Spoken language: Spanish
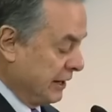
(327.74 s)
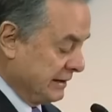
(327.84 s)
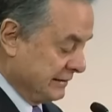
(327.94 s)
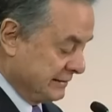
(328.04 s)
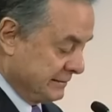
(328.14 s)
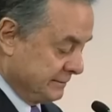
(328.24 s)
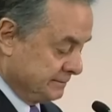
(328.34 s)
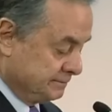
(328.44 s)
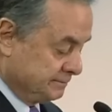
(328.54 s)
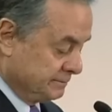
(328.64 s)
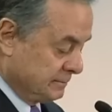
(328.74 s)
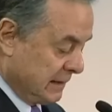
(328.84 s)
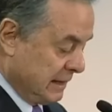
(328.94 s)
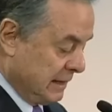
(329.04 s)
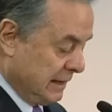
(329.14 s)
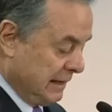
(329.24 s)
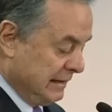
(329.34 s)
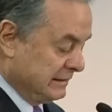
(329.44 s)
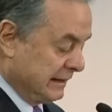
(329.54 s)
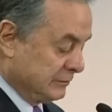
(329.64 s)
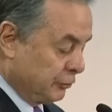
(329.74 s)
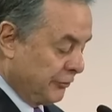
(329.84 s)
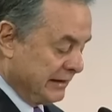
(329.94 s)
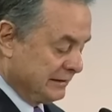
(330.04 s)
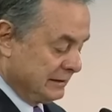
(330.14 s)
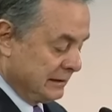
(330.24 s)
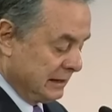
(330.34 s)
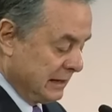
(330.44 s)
con ellas. Entre todas,